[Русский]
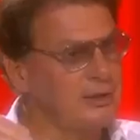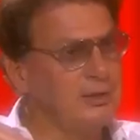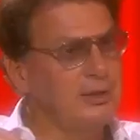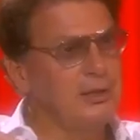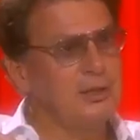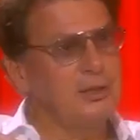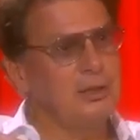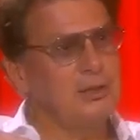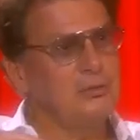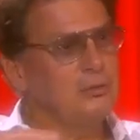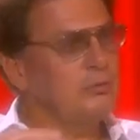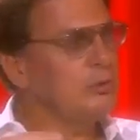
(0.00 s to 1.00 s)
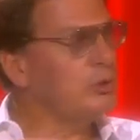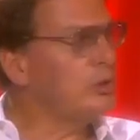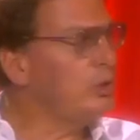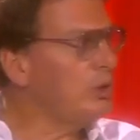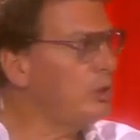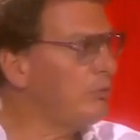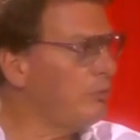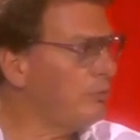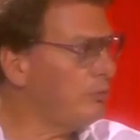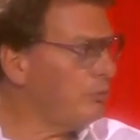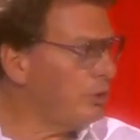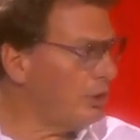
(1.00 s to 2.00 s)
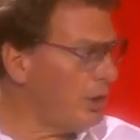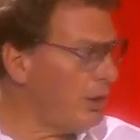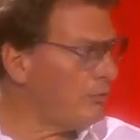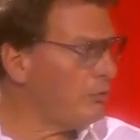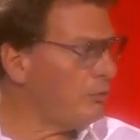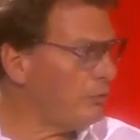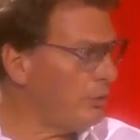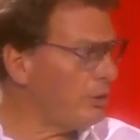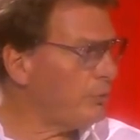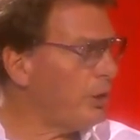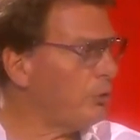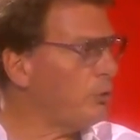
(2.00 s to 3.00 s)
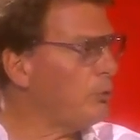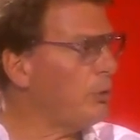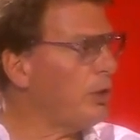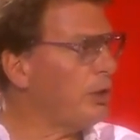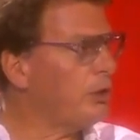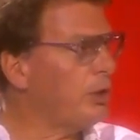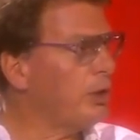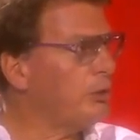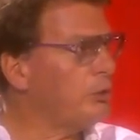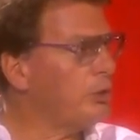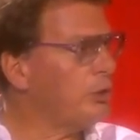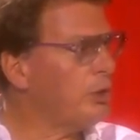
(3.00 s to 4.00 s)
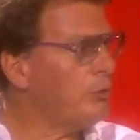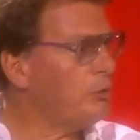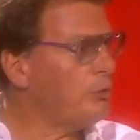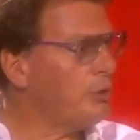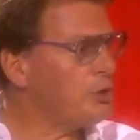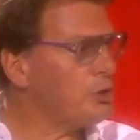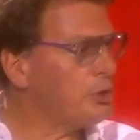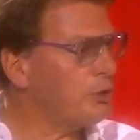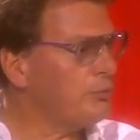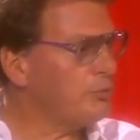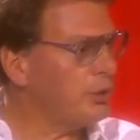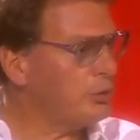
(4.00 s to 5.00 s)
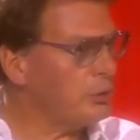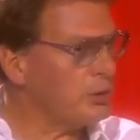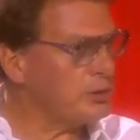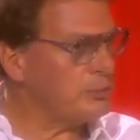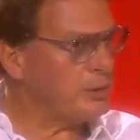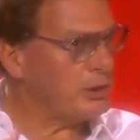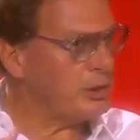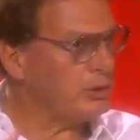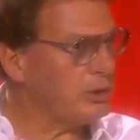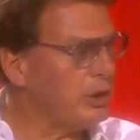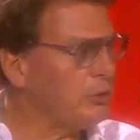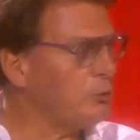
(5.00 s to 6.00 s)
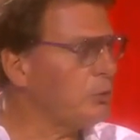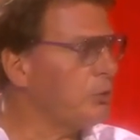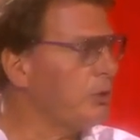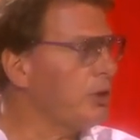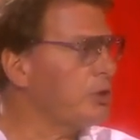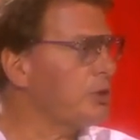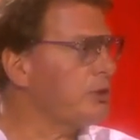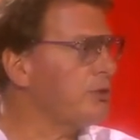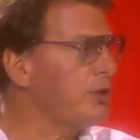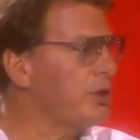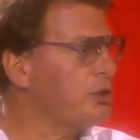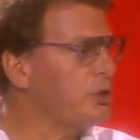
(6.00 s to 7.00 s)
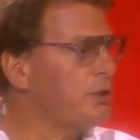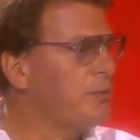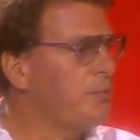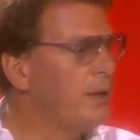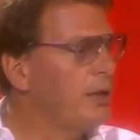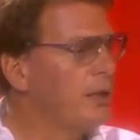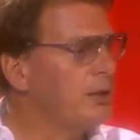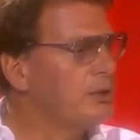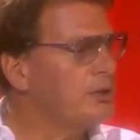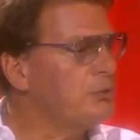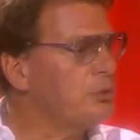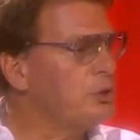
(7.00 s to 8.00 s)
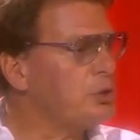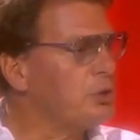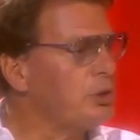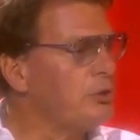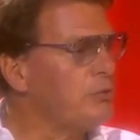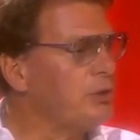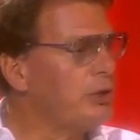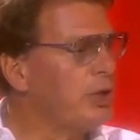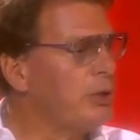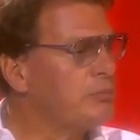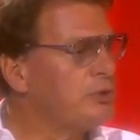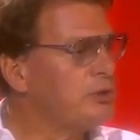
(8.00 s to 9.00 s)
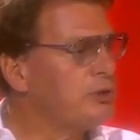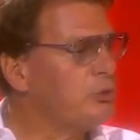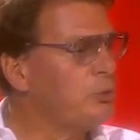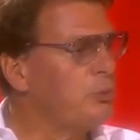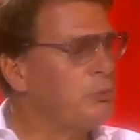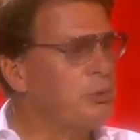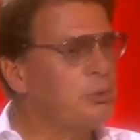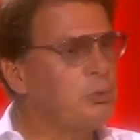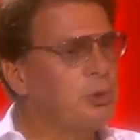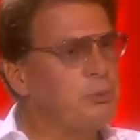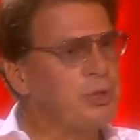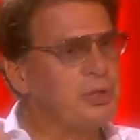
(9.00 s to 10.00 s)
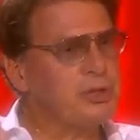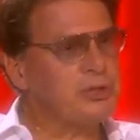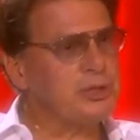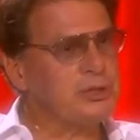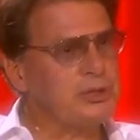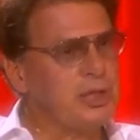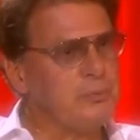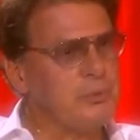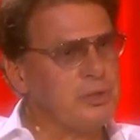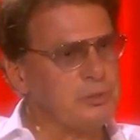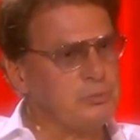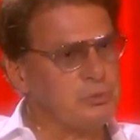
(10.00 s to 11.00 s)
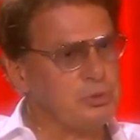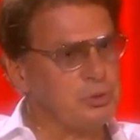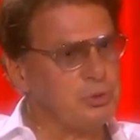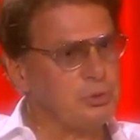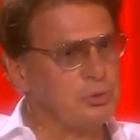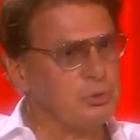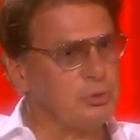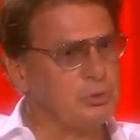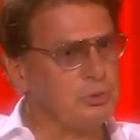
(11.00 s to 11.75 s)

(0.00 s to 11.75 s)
Да? Да. Вот недавно, в этом году, было одно интервью ваше, которое я смотрел накануне нашей встречи сегодняшней. Вы там упомянули питерский снобизм, что